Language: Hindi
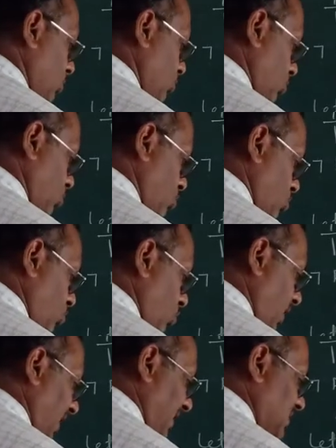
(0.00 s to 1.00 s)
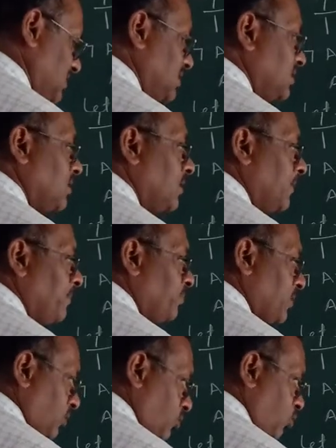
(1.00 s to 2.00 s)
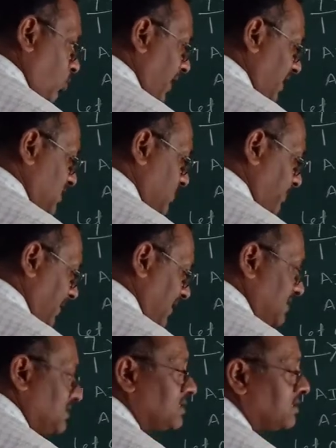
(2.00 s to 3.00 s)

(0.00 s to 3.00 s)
तो टू लैक्स टू एक्स प्लस